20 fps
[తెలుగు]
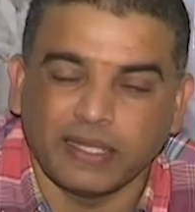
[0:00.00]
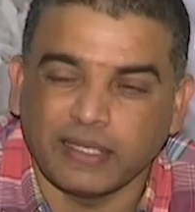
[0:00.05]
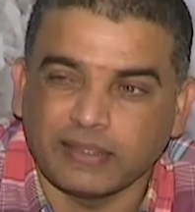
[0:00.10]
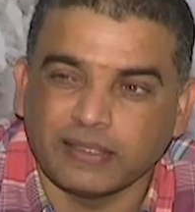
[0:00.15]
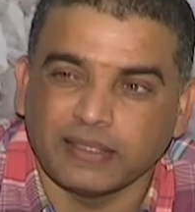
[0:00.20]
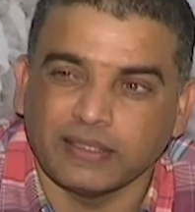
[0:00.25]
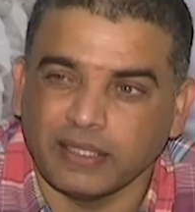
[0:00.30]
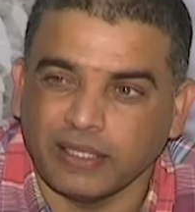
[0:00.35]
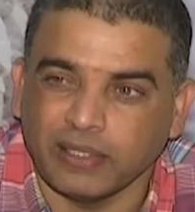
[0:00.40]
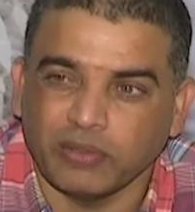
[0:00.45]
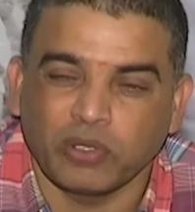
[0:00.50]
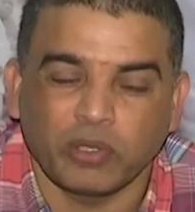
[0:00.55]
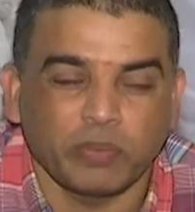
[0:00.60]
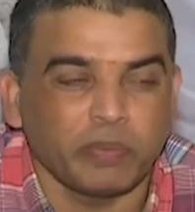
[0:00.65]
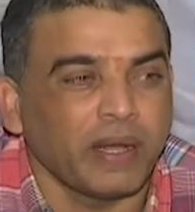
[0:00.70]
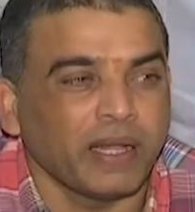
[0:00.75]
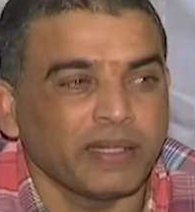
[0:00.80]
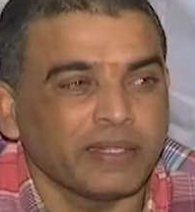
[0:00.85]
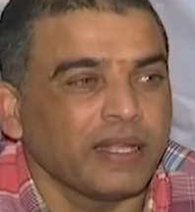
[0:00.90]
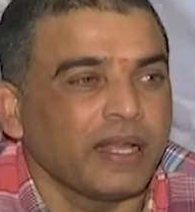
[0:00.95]
తెలిసిందే ఒక
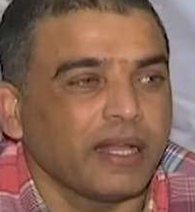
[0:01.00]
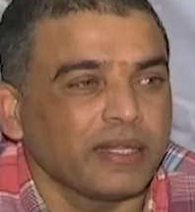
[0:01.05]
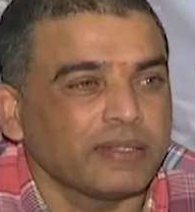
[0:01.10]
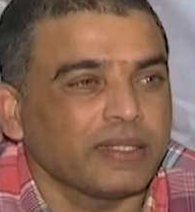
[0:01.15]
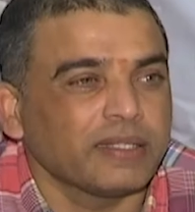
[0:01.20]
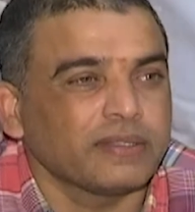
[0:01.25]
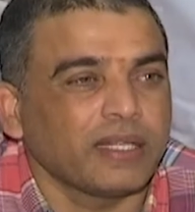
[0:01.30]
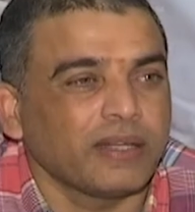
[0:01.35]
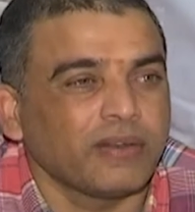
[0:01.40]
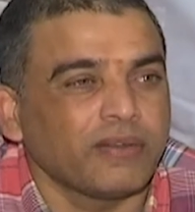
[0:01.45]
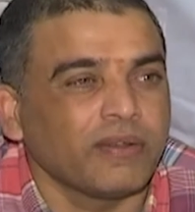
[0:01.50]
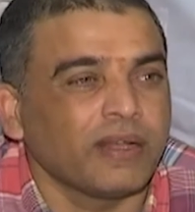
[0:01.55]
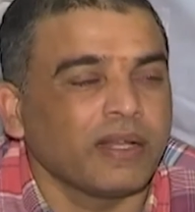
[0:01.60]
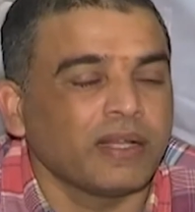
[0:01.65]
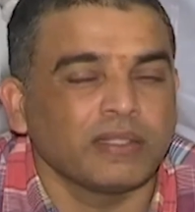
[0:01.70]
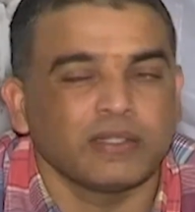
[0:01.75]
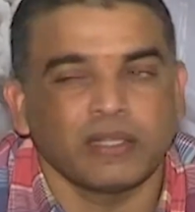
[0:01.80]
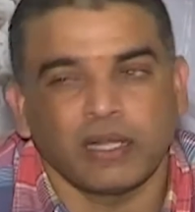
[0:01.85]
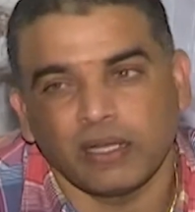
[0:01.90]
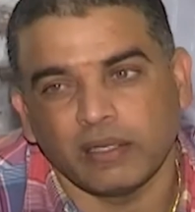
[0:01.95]
పాదయాత్ర
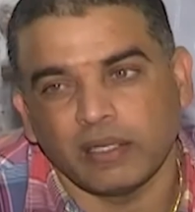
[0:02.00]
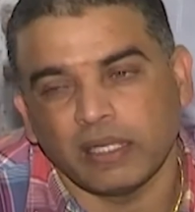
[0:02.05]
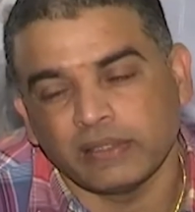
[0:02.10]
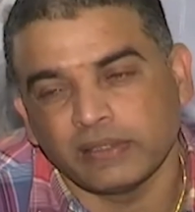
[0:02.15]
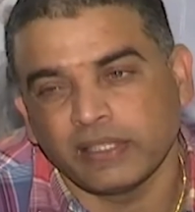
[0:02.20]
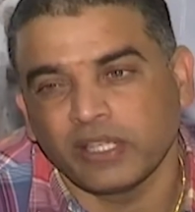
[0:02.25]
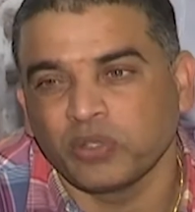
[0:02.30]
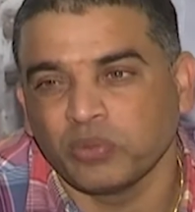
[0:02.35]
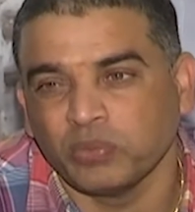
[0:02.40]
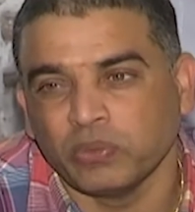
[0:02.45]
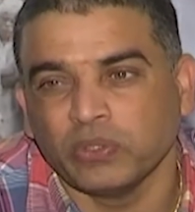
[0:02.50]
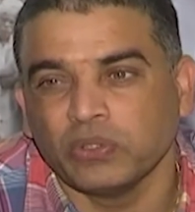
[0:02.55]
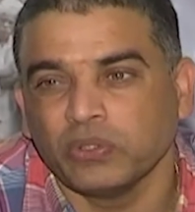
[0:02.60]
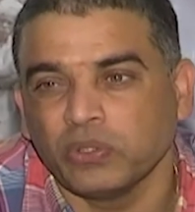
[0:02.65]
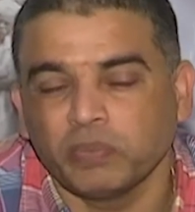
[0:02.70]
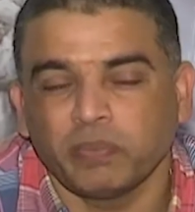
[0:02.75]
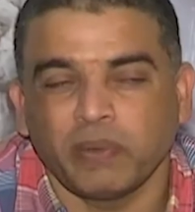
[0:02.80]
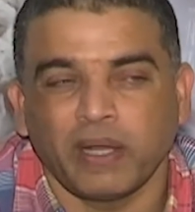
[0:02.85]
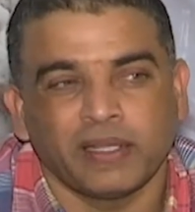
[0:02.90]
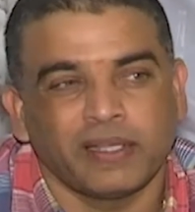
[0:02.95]
తర్వాత అంతకుముందు
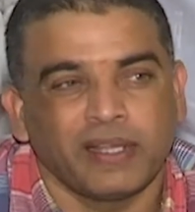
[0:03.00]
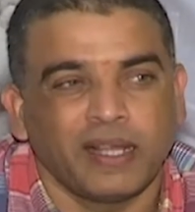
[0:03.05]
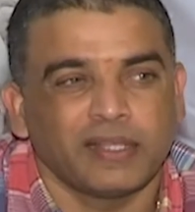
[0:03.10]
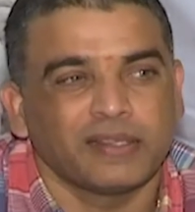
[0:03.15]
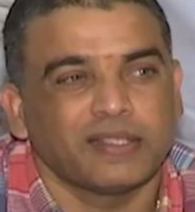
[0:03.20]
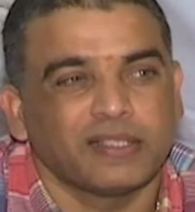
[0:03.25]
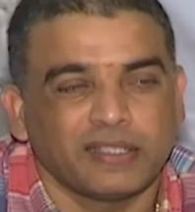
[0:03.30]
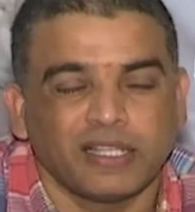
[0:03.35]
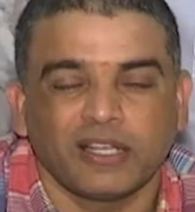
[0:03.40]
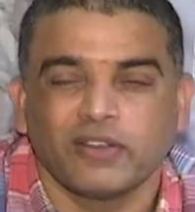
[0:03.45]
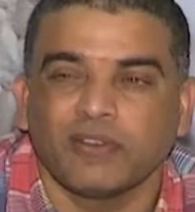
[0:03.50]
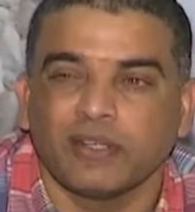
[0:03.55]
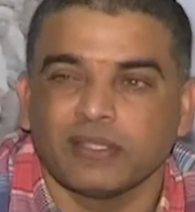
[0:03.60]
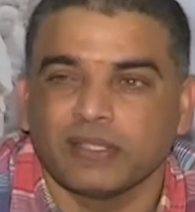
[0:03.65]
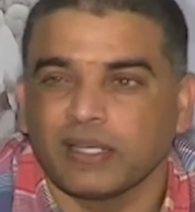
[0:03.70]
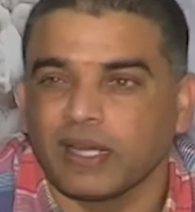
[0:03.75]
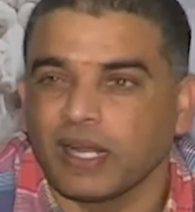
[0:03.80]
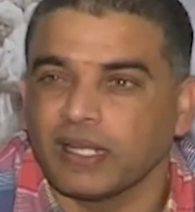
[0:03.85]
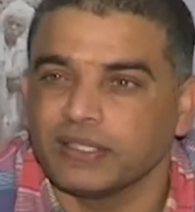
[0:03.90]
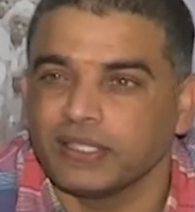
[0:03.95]
పాదయాత్ర తర్వాత
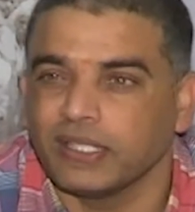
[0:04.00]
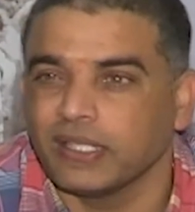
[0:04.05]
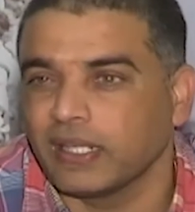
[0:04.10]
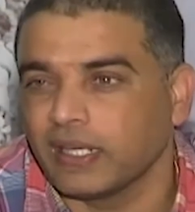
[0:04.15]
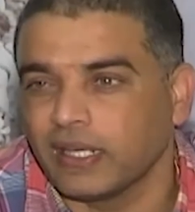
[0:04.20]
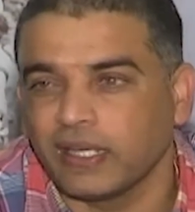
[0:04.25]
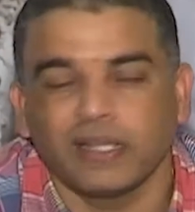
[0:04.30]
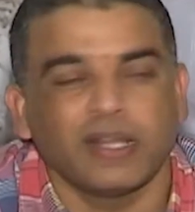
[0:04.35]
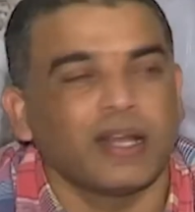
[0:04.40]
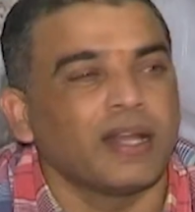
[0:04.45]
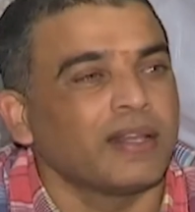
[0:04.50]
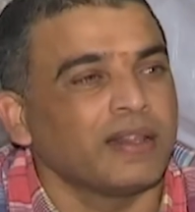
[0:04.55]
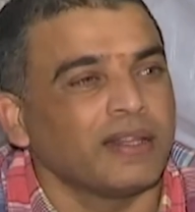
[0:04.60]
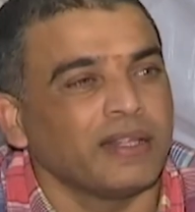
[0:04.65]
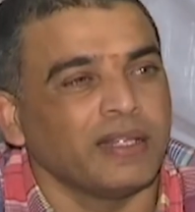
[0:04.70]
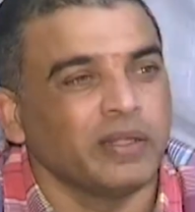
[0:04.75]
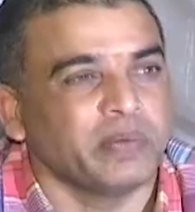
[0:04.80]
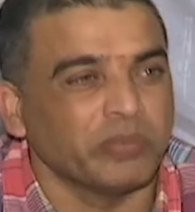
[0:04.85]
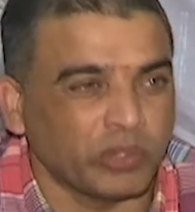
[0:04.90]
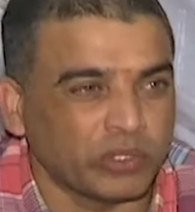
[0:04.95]
రాజశేఖర రెడ్డి
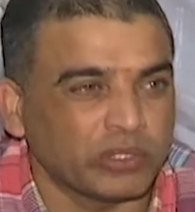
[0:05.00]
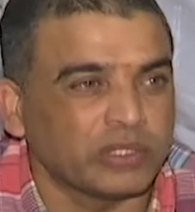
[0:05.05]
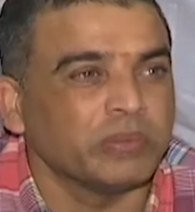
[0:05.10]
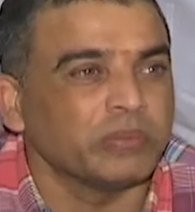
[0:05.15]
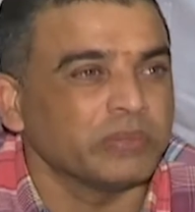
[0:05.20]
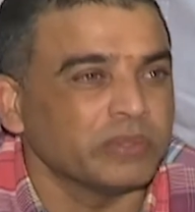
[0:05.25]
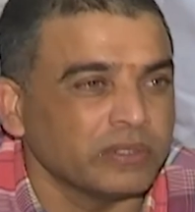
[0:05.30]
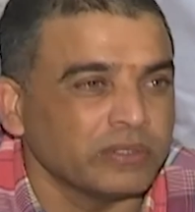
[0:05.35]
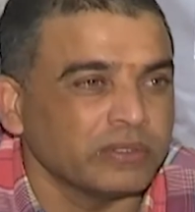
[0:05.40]
గారిది మొత్తం